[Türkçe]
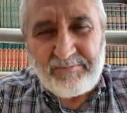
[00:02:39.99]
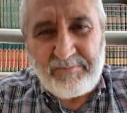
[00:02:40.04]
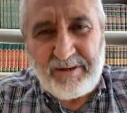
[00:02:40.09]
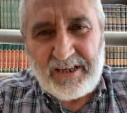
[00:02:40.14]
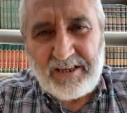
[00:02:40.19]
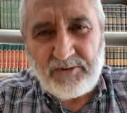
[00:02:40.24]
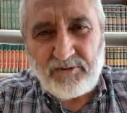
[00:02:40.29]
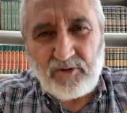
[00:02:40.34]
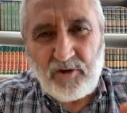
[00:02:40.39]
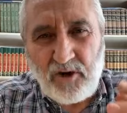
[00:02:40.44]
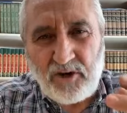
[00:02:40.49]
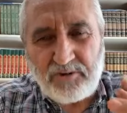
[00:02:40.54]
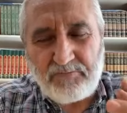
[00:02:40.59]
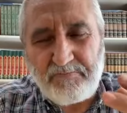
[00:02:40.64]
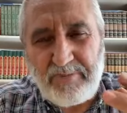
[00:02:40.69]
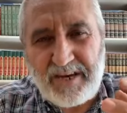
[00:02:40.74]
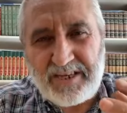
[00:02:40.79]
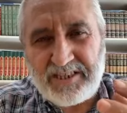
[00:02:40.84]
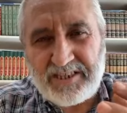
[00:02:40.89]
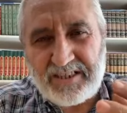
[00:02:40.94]
bir
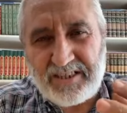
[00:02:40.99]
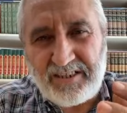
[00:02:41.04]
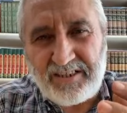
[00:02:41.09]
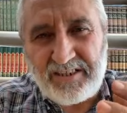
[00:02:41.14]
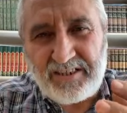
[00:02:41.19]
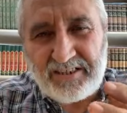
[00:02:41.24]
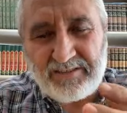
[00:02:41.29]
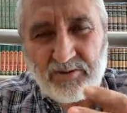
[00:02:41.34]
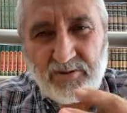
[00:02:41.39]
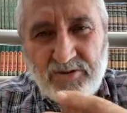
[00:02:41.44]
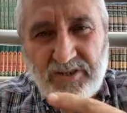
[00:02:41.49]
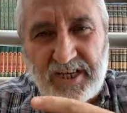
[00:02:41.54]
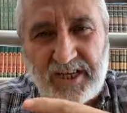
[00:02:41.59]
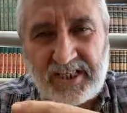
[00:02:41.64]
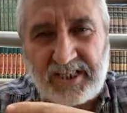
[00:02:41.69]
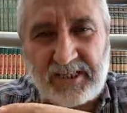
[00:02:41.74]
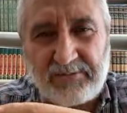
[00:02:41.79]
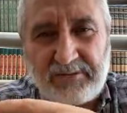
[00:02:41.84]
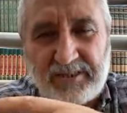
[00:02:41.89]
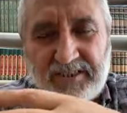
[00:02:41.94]
4-5 yıl
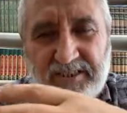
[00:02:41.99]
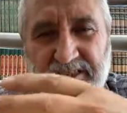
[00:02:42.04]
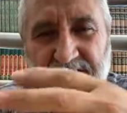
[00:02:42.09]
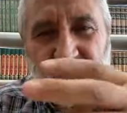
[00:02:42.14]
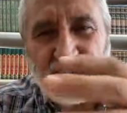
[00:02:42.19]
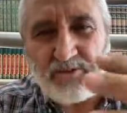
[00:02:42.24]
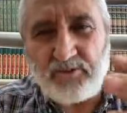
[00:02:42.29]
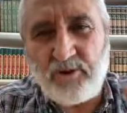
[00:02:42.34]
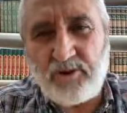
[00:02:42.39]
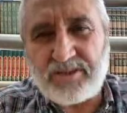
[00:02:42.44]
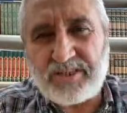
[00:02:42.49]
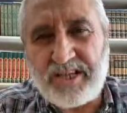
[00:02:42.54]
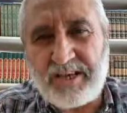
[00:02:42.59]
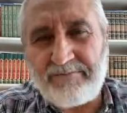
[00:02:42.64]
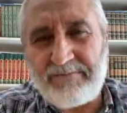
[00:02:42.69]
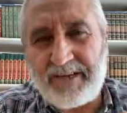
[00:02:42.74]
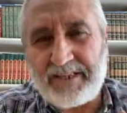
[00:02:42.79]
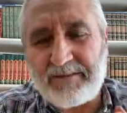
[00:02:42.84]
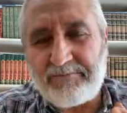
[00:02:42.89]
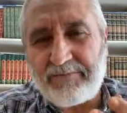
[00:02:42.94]
Kuzey Kıbrıs'ı
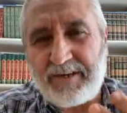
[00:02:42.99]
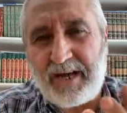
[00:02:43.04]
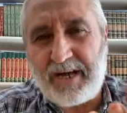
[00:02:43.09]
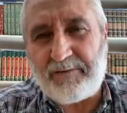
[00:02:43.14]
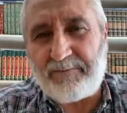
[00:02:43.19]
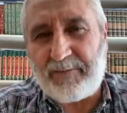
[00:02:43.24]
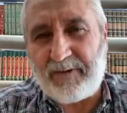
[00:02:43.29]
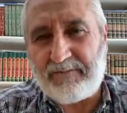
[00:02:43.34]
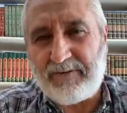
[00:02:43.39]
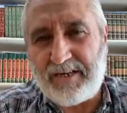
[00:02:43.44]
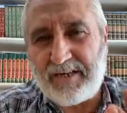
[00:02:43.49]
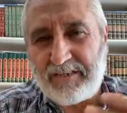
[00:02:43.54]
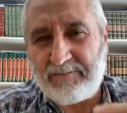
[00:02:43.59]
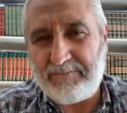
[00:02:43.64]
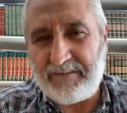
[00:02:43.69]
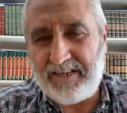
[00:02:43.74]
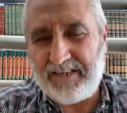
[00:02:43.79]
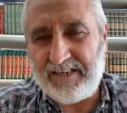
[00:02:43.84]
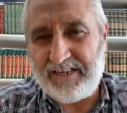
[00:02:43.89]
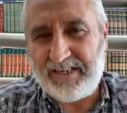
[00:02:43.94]
gözlemledim ne
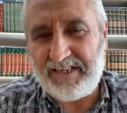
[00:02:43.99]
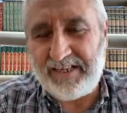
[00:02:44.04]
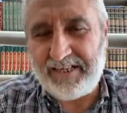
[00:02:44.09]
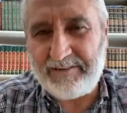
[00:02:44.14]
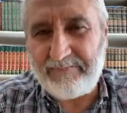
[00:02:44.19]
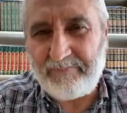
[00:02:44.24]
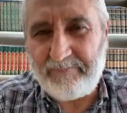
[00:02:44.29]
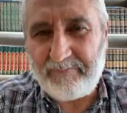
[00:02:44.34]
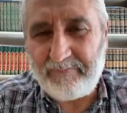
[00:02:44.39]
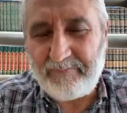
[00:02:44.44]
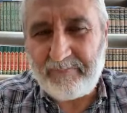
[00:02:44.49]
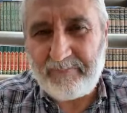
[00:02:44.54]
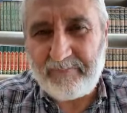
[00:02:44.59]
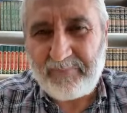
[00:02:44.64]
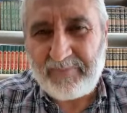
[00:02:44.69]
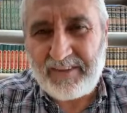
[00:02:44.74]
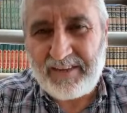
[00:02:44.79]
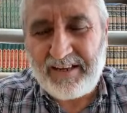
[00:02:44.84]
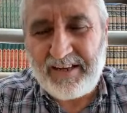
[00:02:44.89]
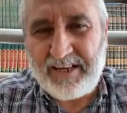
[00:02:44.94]
yapabilirim diye yani.
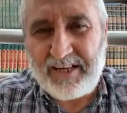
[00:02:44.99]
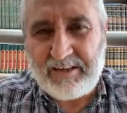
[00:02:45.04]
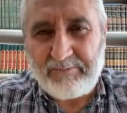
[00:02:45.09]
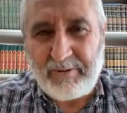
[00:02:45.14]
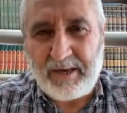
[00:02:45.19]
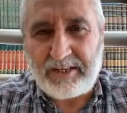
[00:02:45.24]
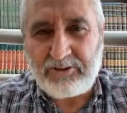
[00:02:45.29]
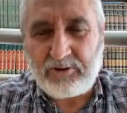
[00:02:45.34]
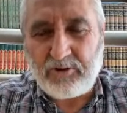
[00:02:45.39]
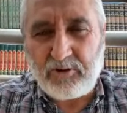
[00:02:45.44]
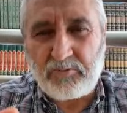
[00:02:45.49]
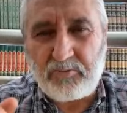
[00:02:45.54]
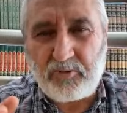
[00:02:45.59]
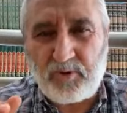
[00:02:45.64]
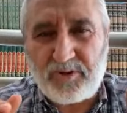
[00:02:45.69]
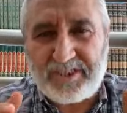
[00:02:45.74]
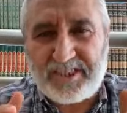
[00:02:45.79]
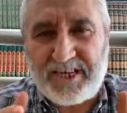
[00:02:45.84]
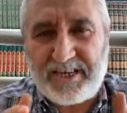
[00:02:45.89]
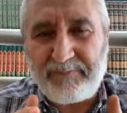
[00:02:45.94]
Pek çok
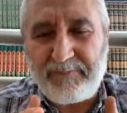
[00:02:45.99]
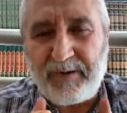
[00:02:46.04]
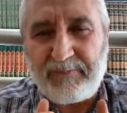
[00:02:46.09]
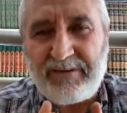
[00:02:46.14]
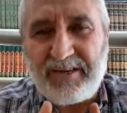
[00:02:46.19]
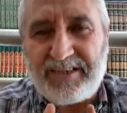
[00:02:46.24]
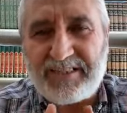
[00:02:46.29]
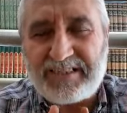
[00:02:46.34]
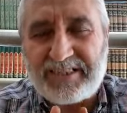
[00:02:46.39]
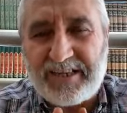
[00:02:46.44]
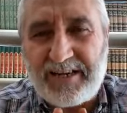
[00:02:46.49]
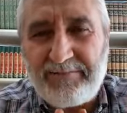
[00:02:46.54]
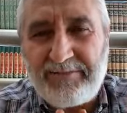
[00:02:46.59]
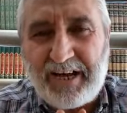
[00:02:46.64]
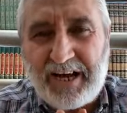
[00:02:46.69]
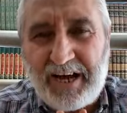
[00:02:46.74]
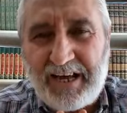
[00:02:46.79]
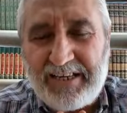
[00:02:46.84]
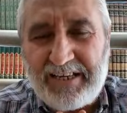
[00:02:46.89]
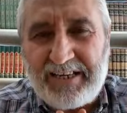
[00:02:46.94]
proje yapabilirsin
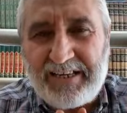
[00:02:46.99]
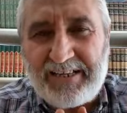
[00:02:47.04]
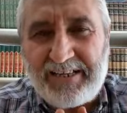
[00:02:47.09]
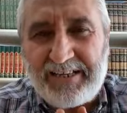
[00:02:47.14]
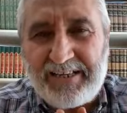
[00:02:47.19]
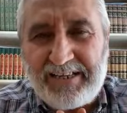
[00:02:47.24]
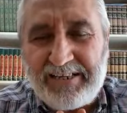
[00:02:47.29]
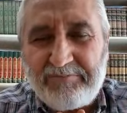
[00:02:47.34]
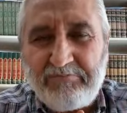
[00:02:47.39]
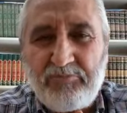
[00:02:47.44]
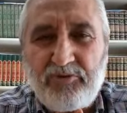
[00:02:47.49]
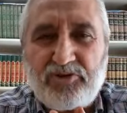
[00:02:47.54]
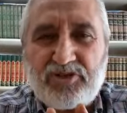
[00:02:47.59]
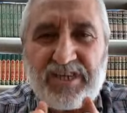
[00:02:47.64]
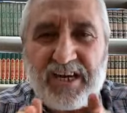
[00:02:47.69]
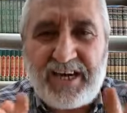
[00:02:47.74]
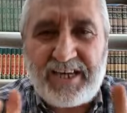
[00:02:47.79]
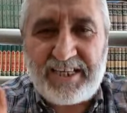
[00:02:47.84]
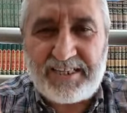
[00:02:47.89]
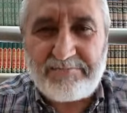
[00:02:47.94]
ama
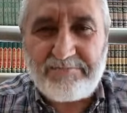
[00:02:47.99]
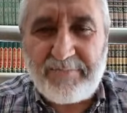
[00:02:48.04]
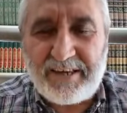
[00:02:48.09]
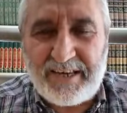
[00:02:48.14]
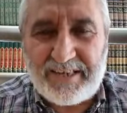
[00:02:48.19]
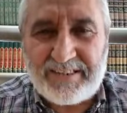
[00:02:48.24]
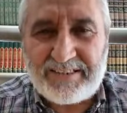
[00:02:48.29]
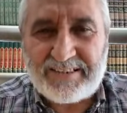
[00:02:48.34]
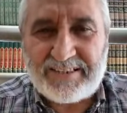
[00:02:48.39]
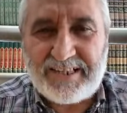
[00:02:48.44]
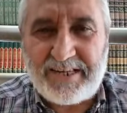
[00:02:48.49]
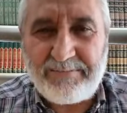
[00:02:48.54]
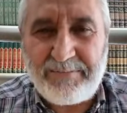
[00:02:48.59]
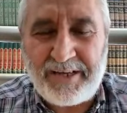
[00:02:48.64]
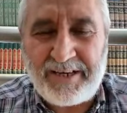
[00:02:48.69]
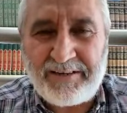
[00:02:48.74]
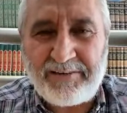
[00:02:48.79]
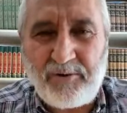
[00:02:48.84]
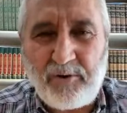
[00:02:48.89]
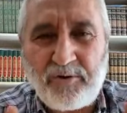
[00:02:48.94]
müsait mi
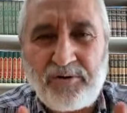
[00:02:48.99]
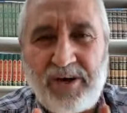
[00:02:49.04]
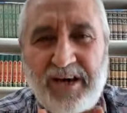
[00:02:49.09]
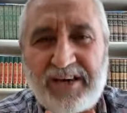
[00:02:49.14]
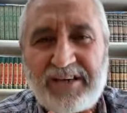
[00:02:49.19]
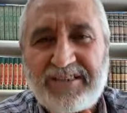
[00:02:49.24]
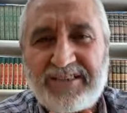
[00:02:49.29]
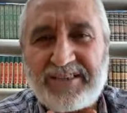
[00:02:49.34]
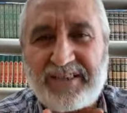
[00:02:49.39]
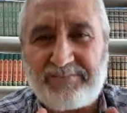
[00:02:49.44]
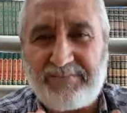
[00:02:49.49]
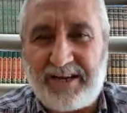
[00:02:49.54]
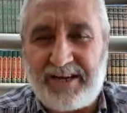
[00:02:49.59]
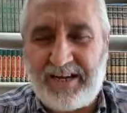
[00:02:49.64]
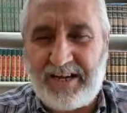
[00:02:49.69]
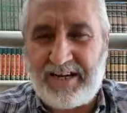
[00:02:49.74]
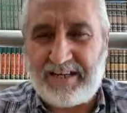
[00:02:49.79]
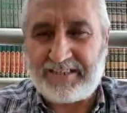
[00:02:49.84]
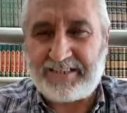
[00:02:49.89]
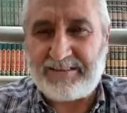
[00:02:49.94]
zemin onu
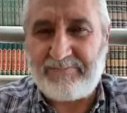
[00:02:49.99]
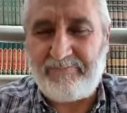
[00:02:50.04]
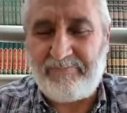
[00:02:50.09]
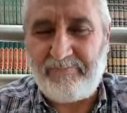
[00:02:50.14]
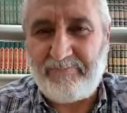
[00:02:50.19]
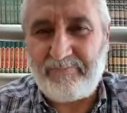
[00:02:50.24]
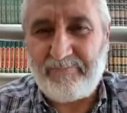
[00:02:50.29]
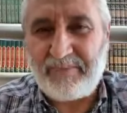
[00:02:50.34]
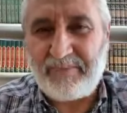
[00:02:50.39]
araştırman lazım.